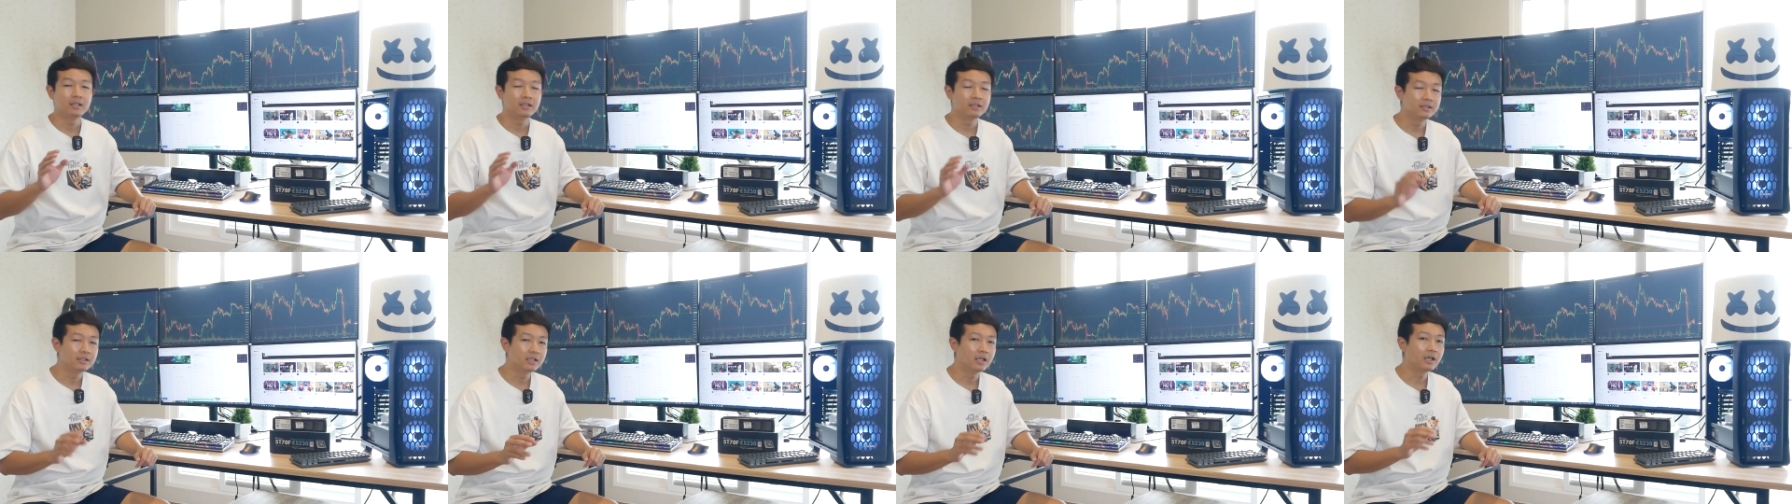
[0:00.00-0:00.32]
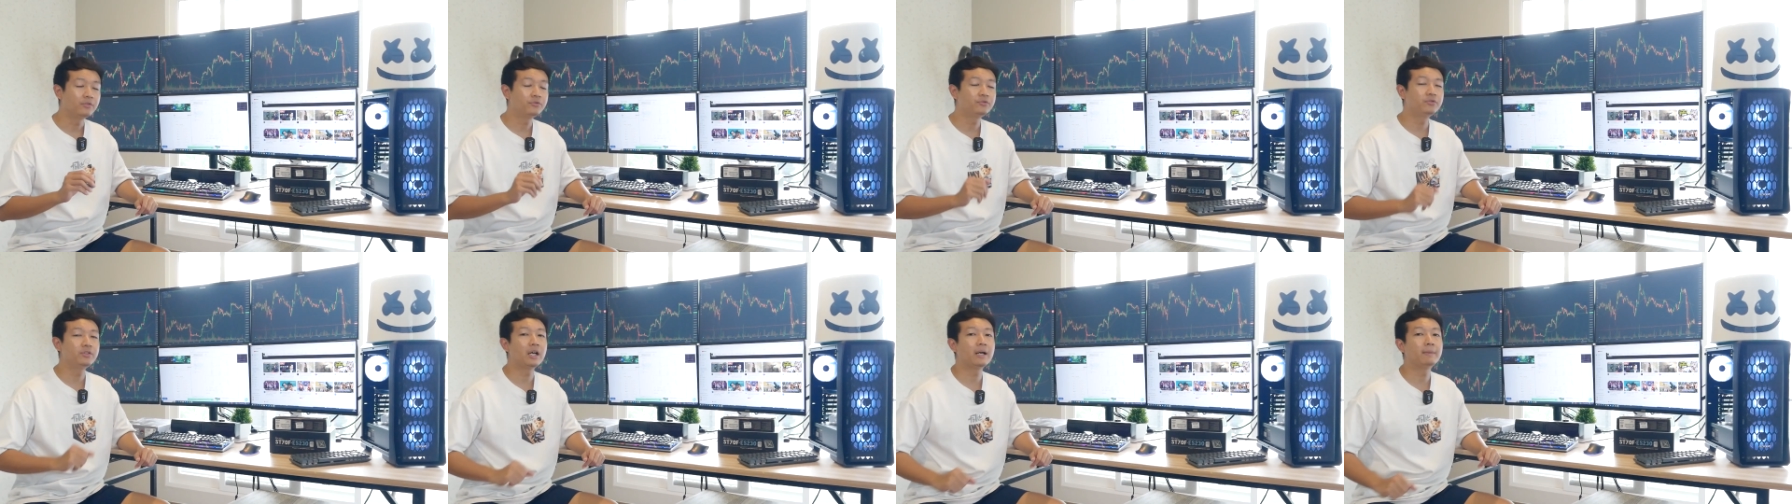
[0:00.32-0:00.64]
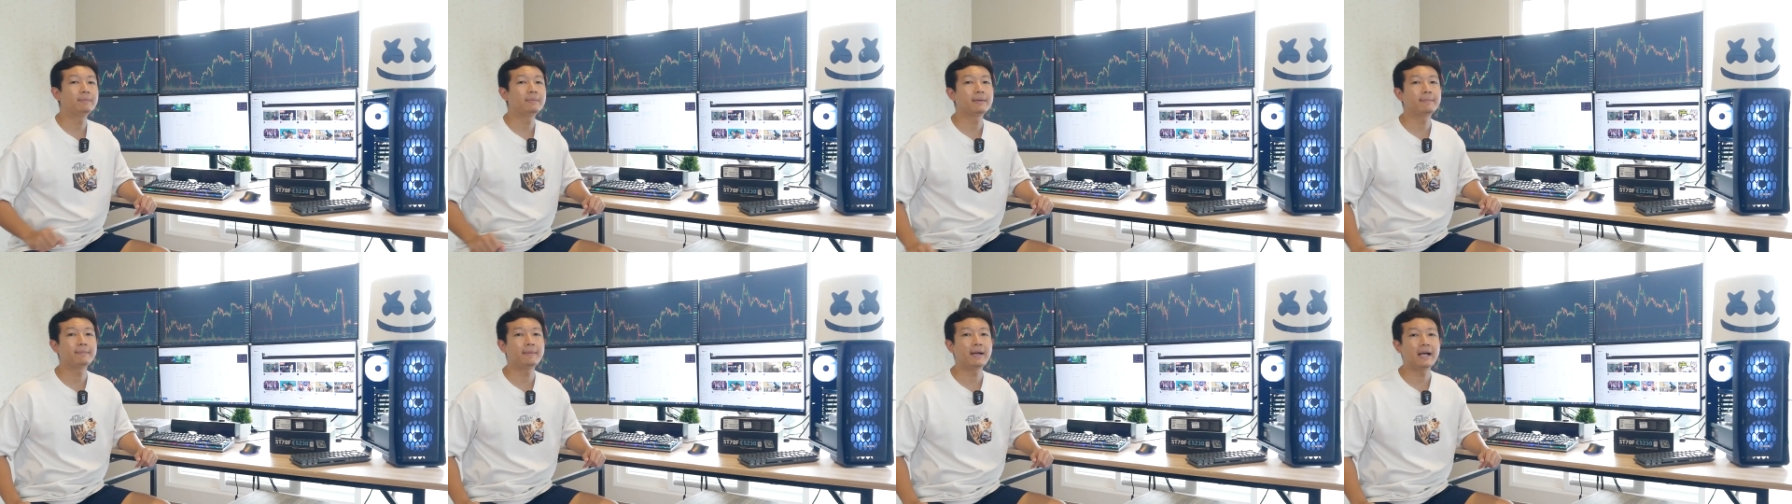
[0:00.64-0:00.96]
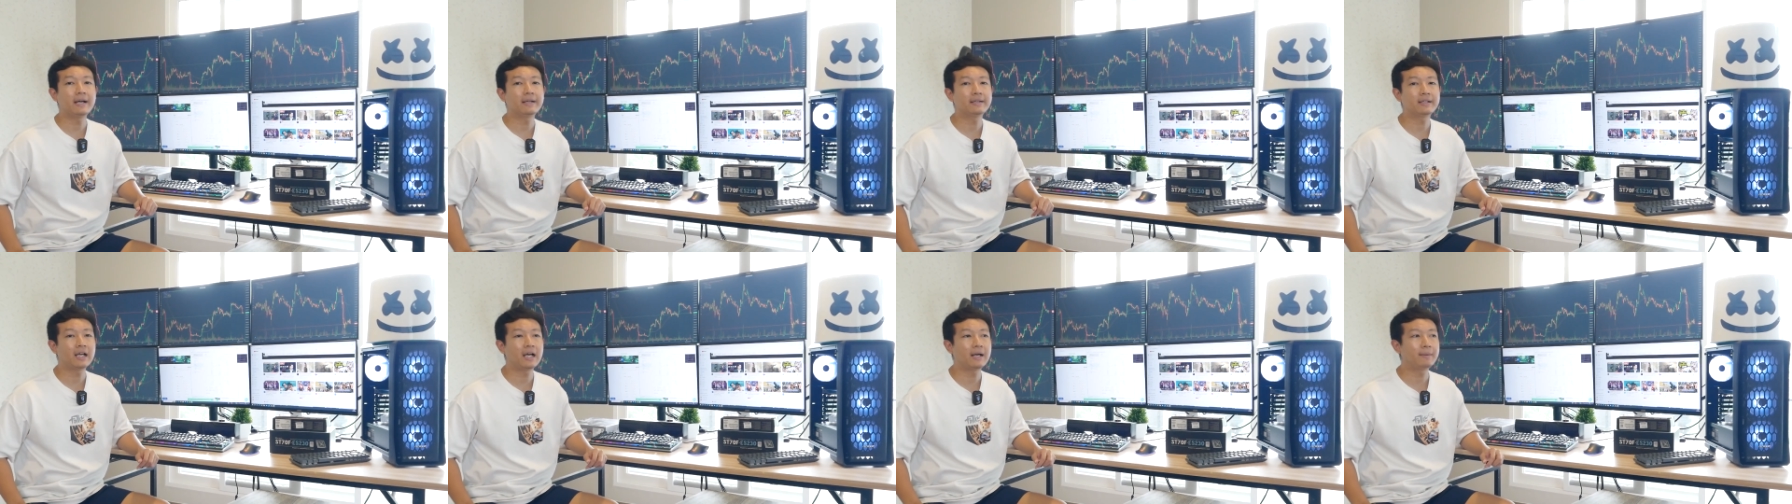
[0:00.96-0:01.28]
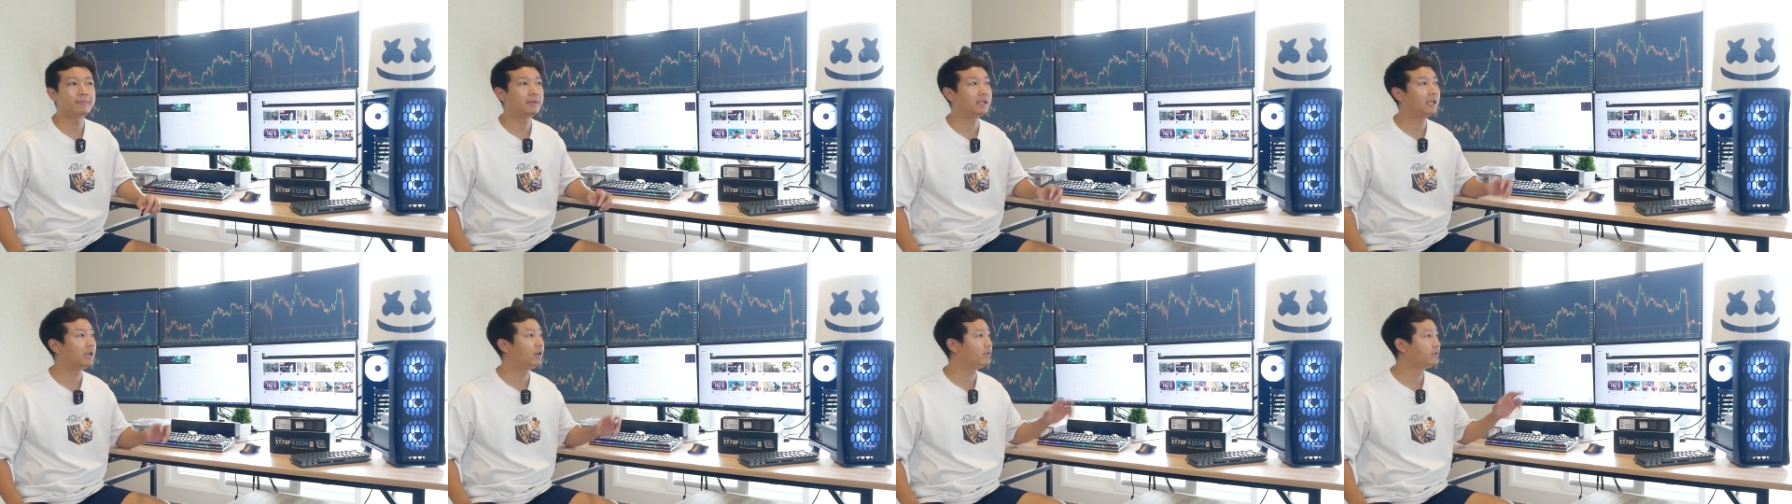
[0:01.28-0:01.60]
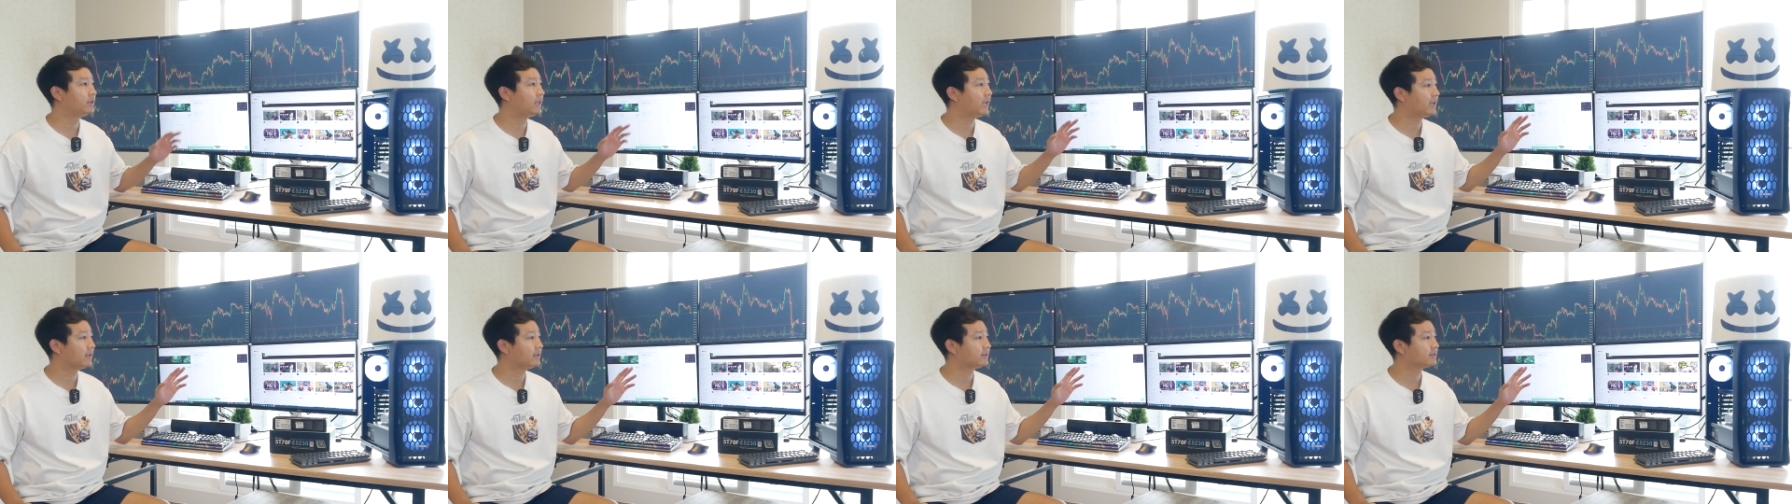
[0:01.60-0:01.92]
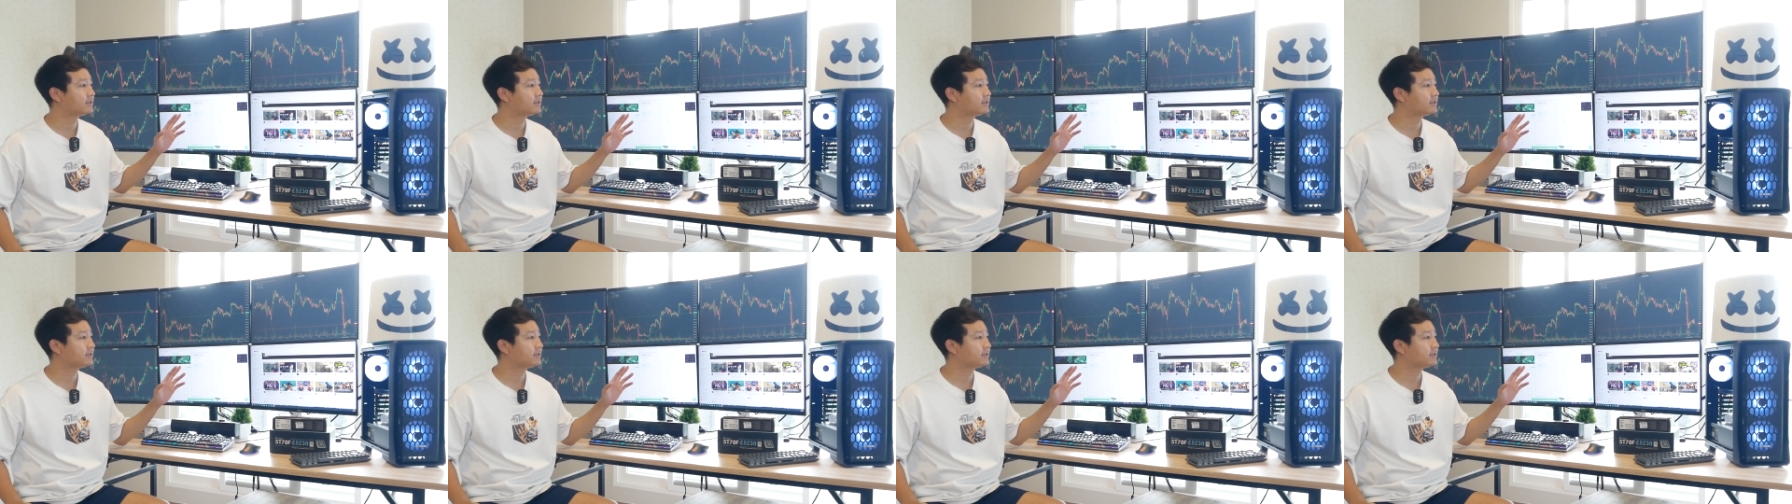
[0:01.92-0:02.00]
เหลือเฟือมากๆนะครับเรายัง